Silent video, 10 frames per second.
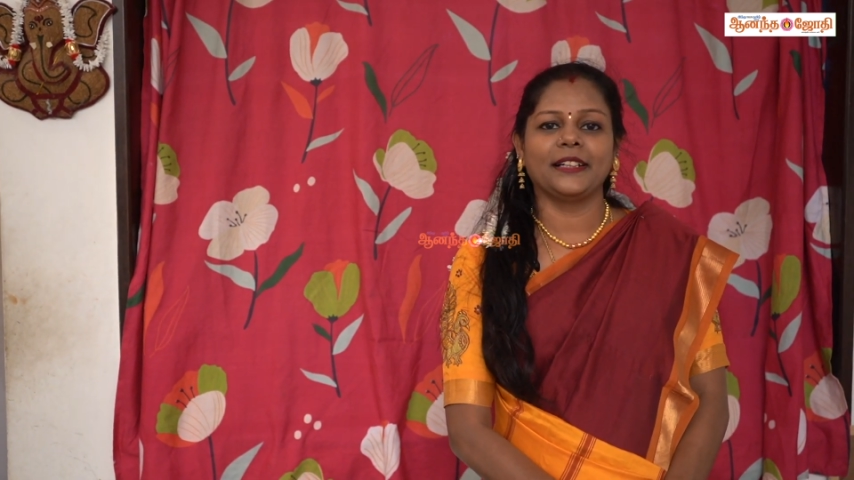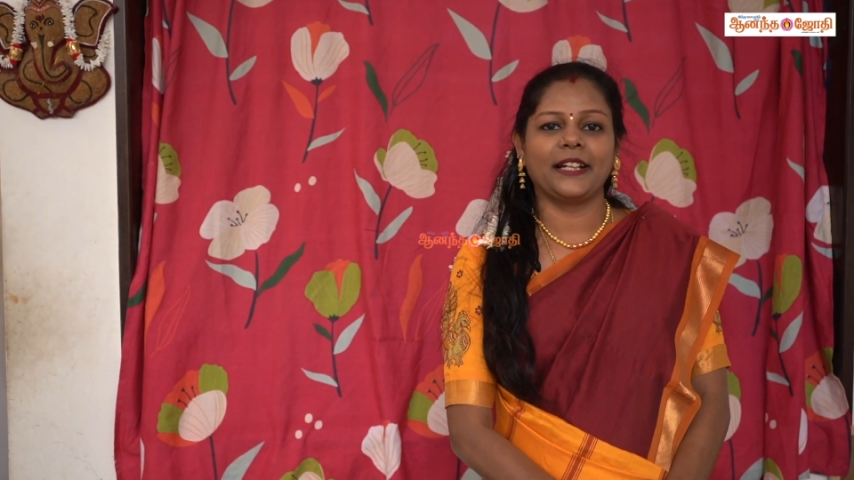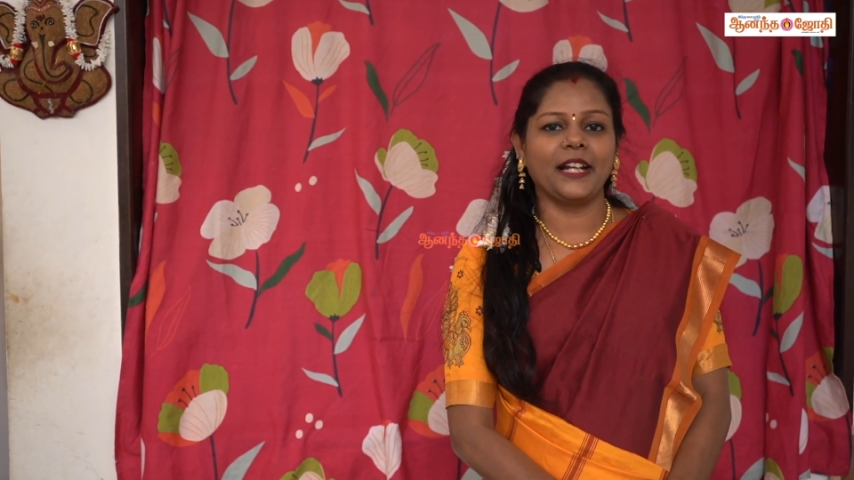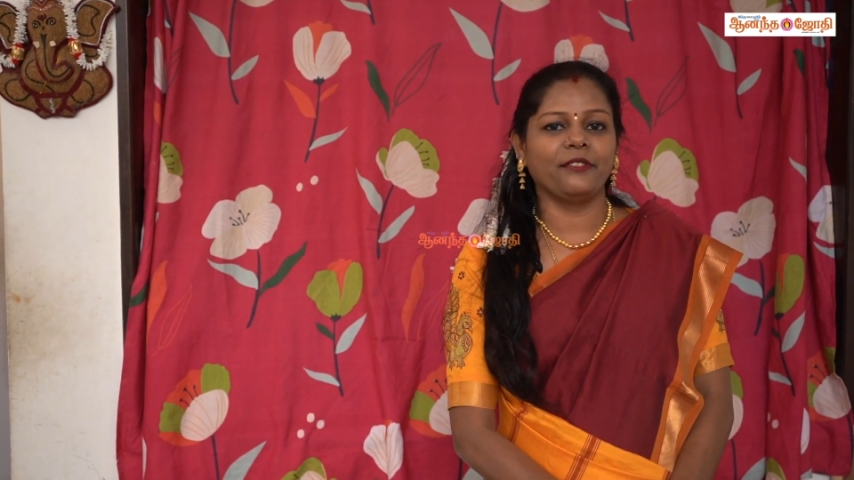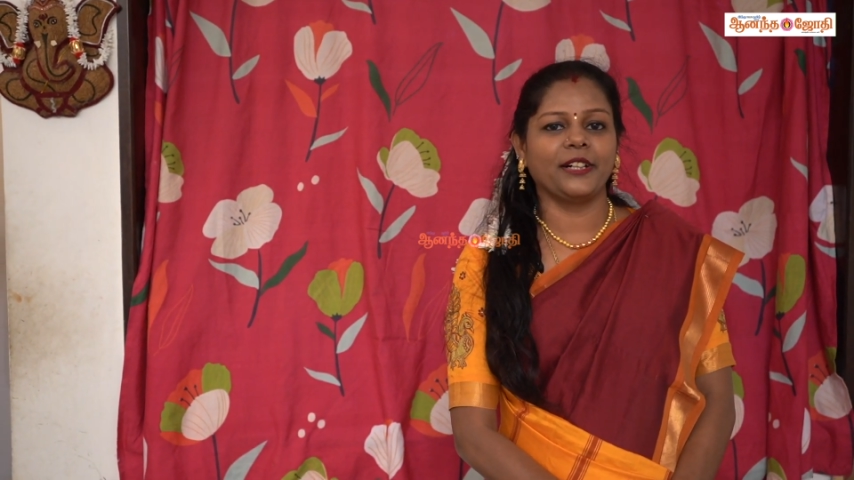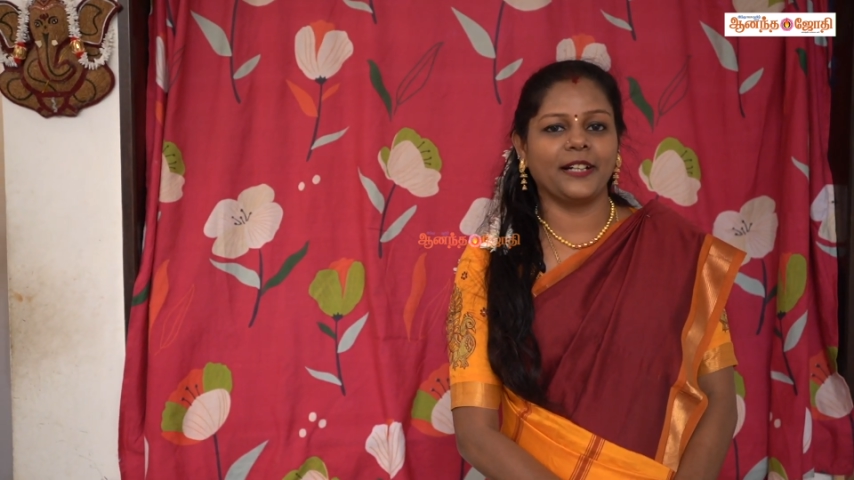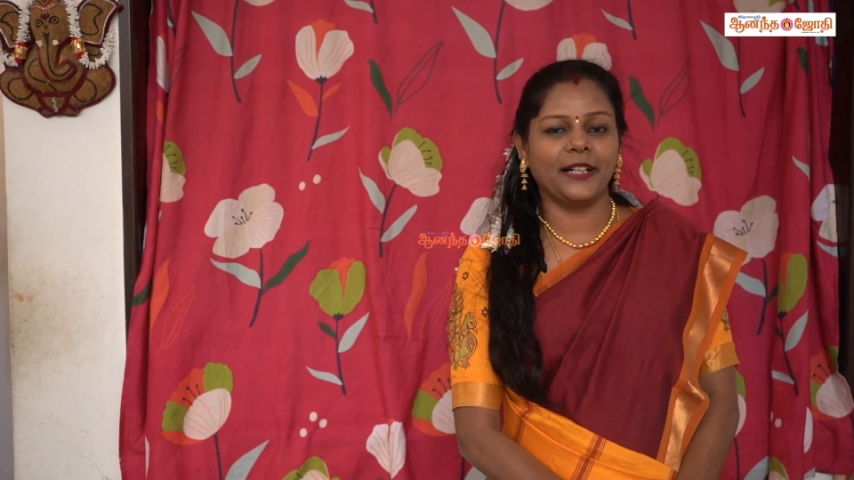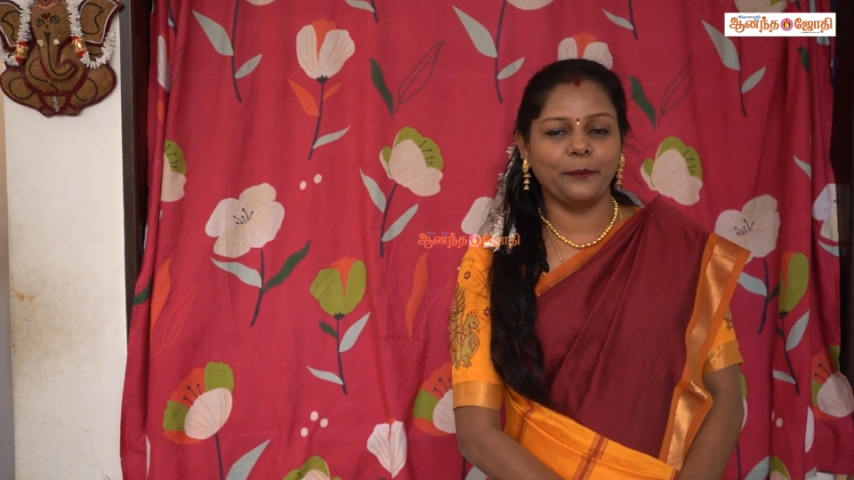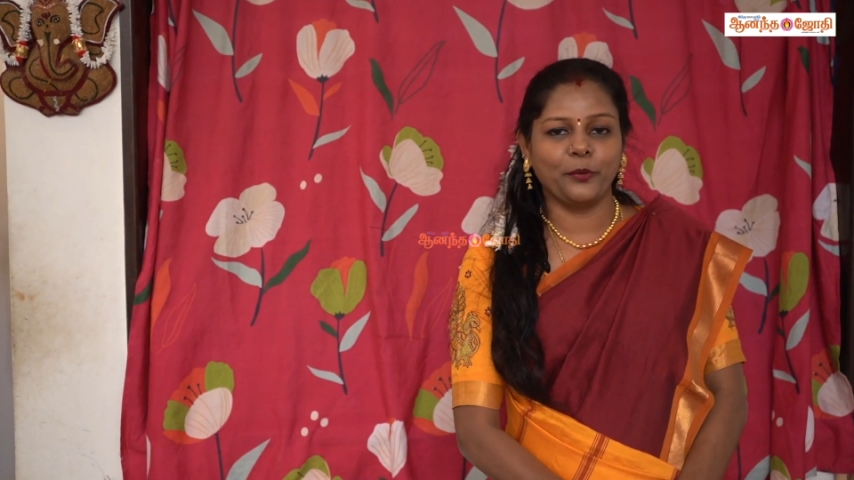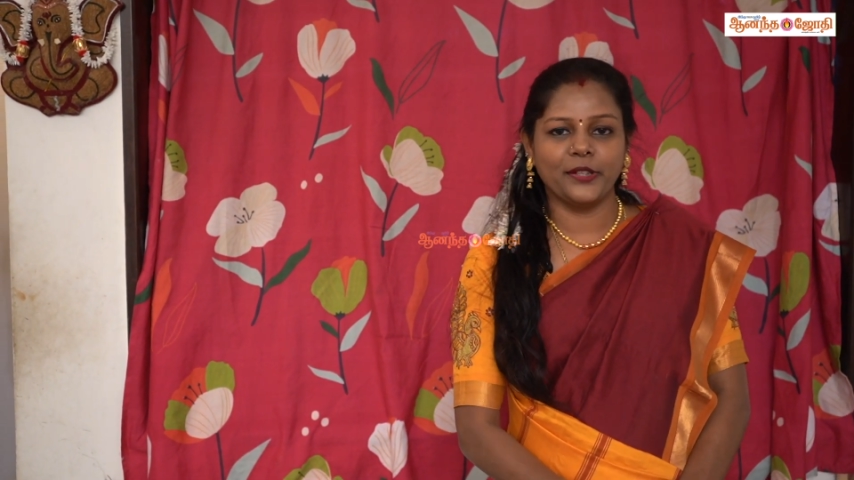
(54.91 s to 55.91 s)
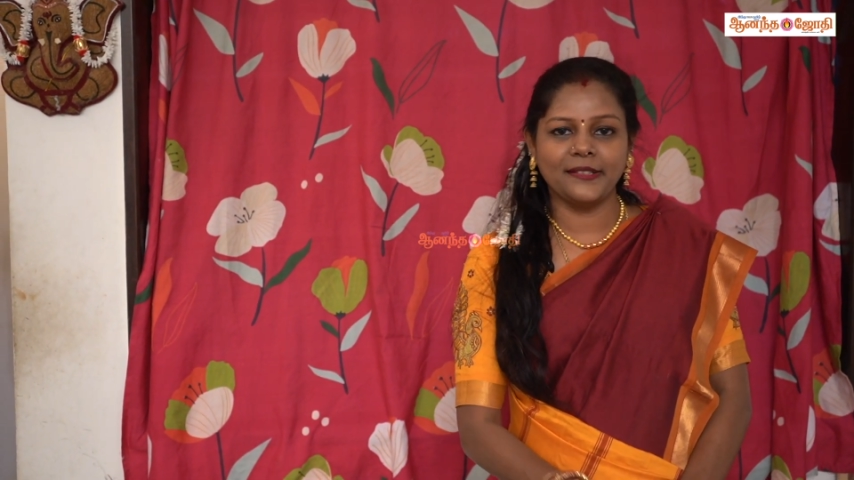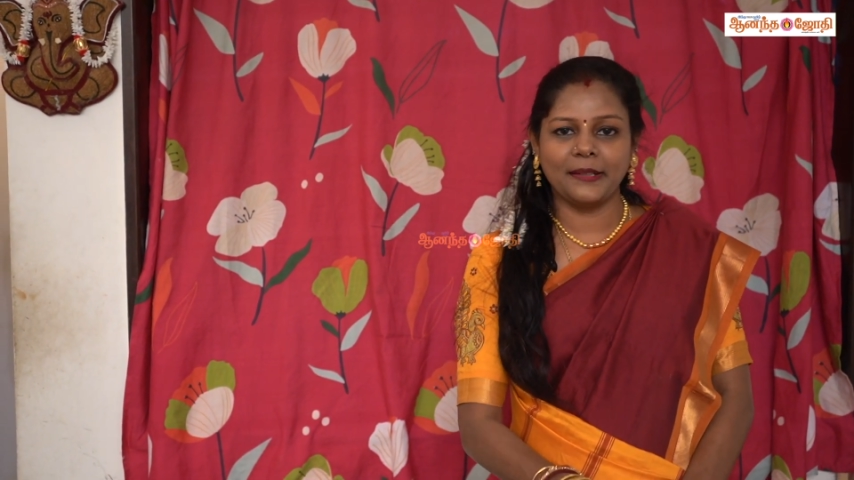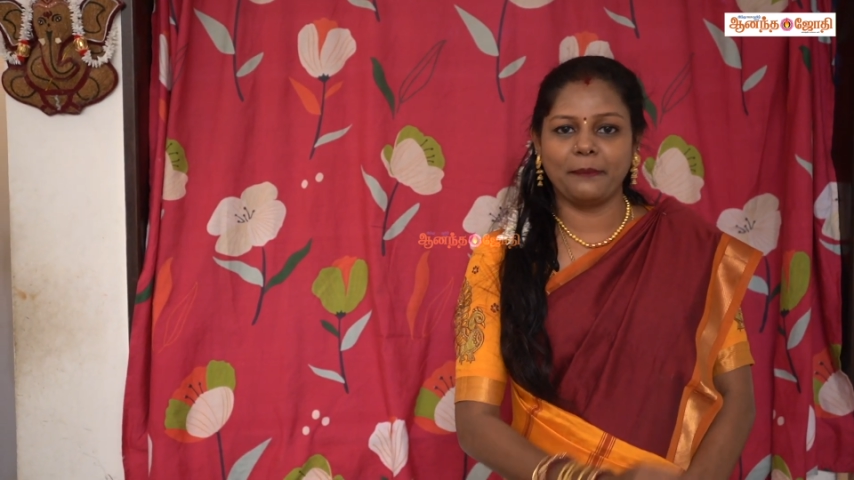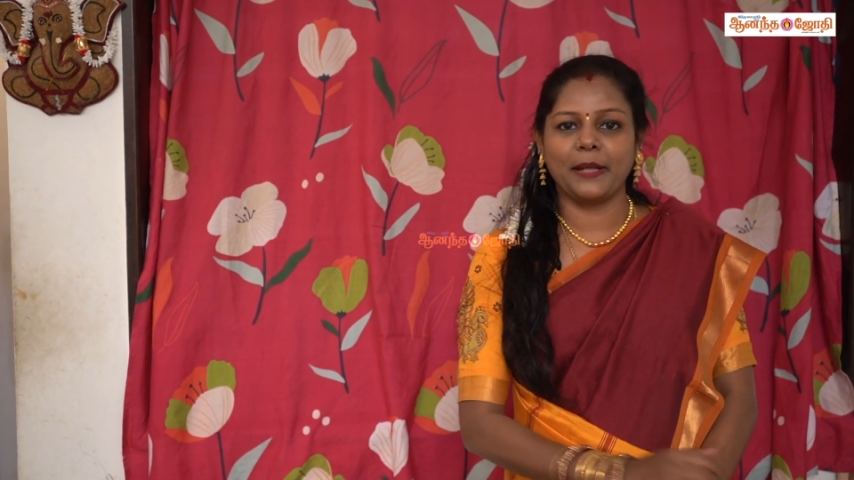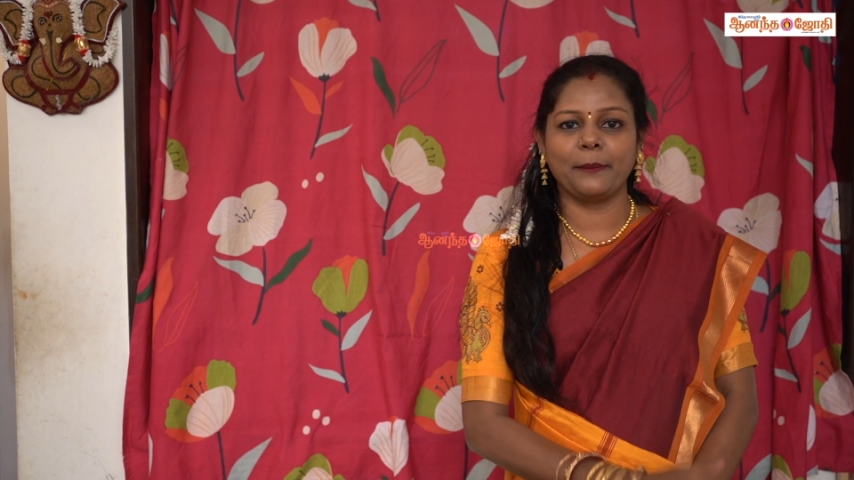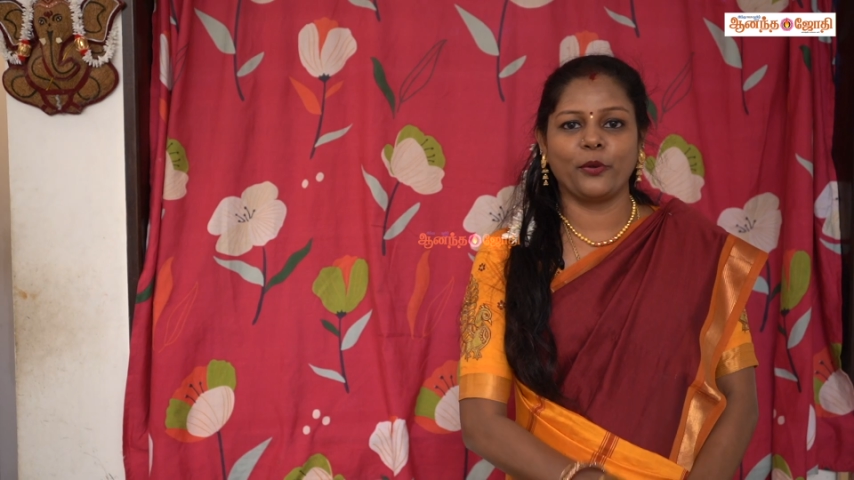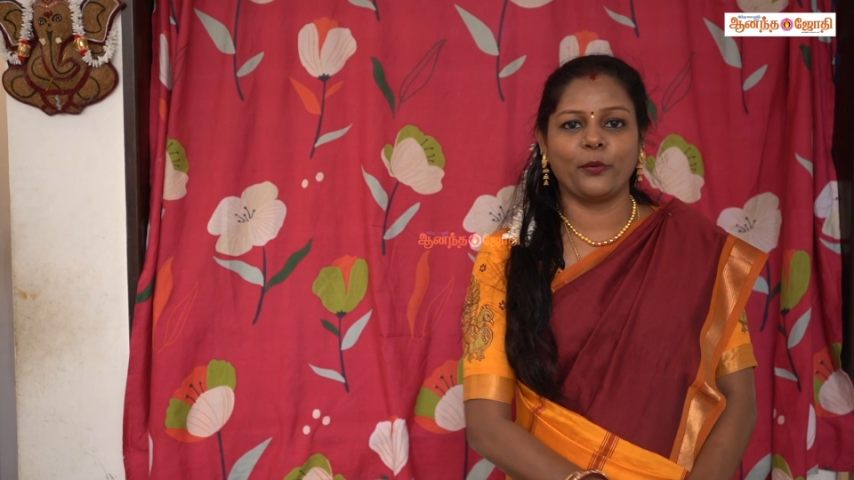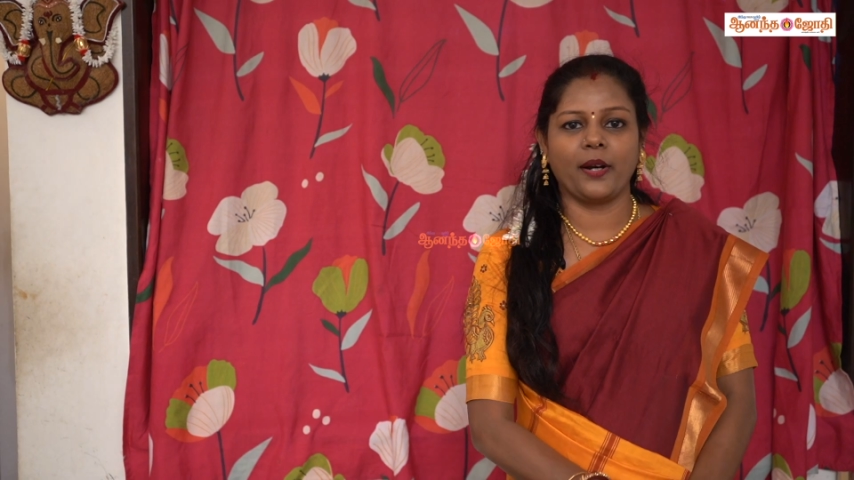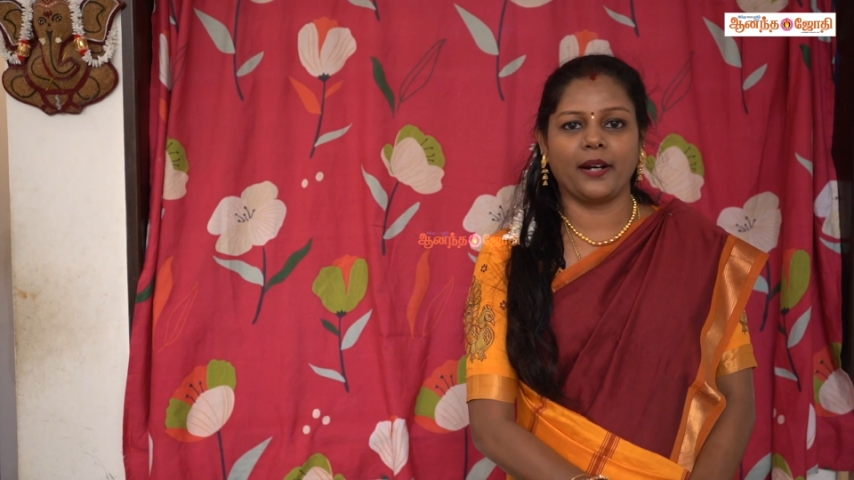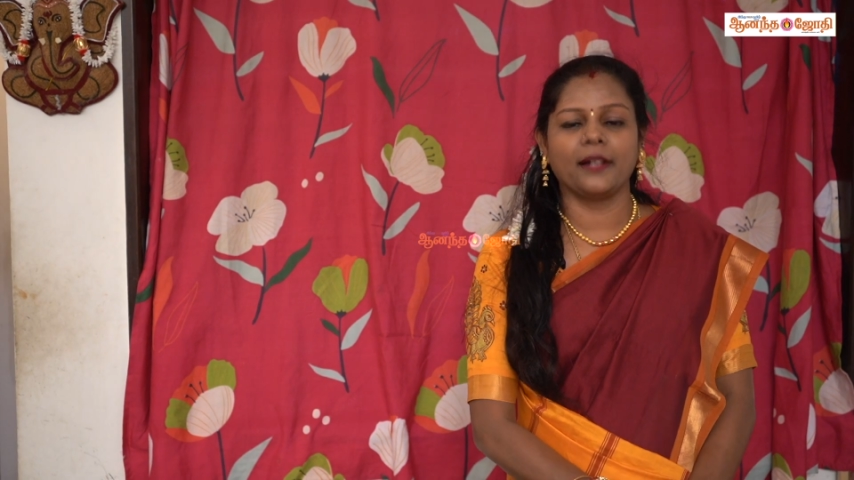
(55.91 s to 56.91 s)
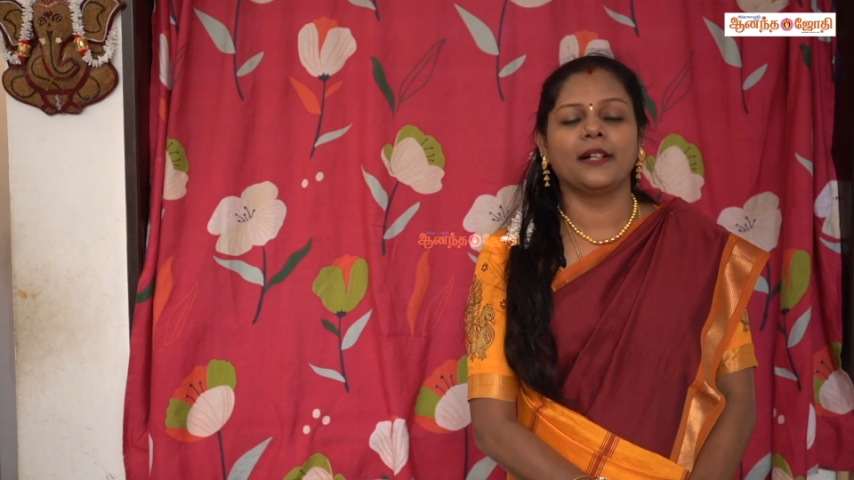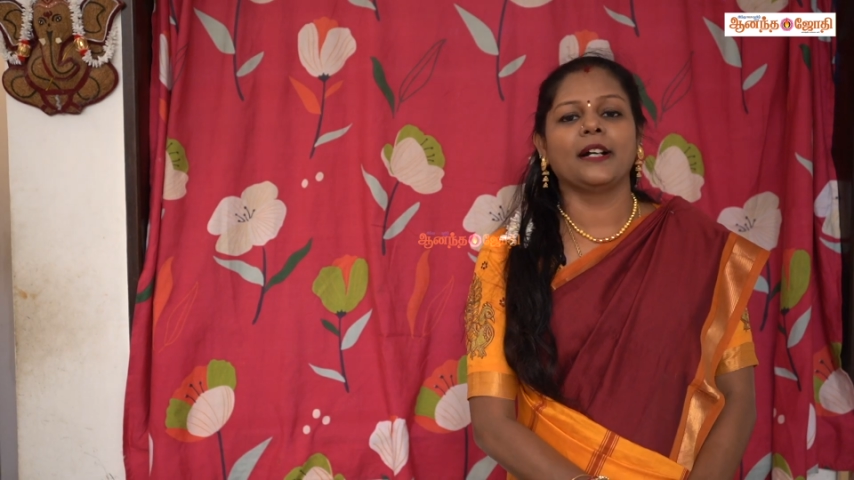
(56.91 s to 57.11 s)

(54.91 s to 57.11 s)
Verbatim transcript: எல்லா வீடுகள்லையும் போட்டு செம்மண் போடுவாங்க